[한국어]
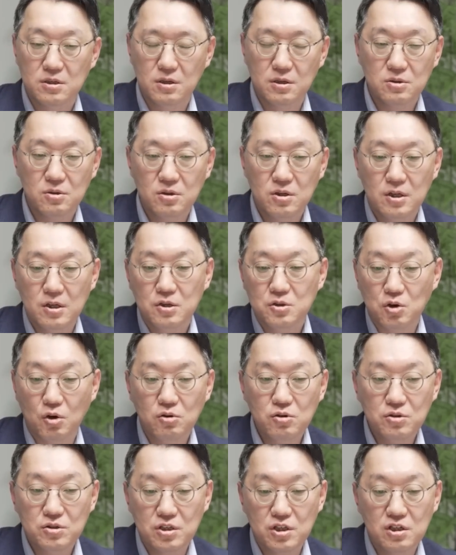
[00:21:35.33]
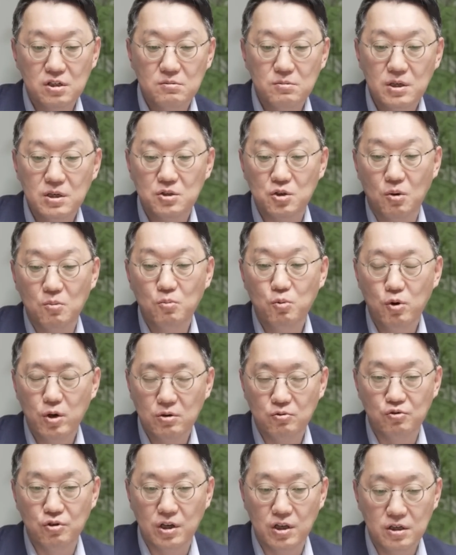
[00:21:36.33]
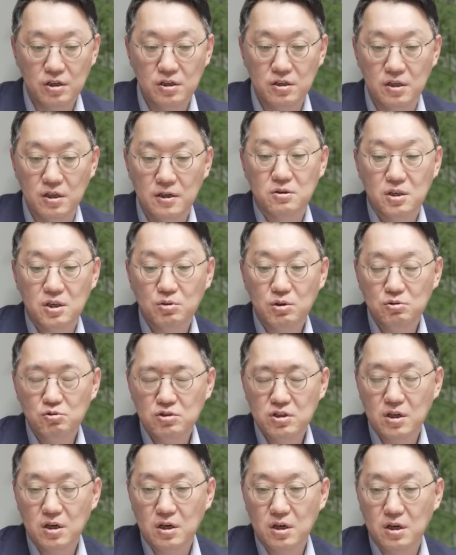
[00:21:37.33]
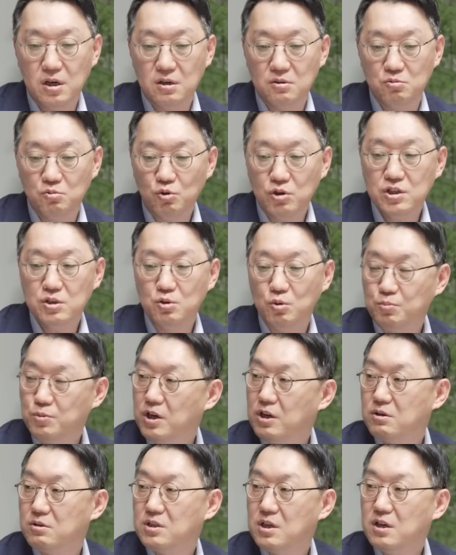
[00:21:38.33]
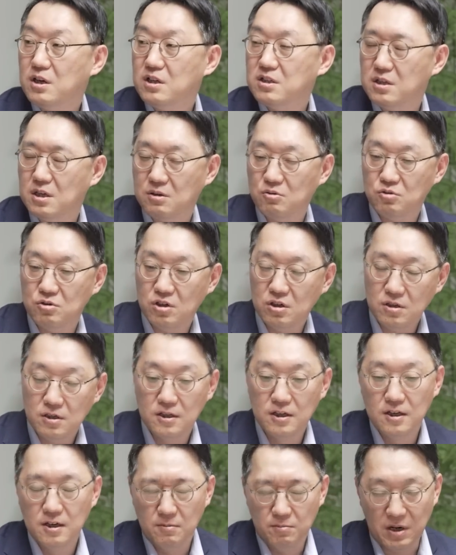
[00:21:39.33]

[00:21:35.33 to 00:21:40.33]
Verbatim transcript: 그래서 저는 지금의 정보의 우위는 기관 투자가가 훨씬 높다라고 생각하지 않고요. 음.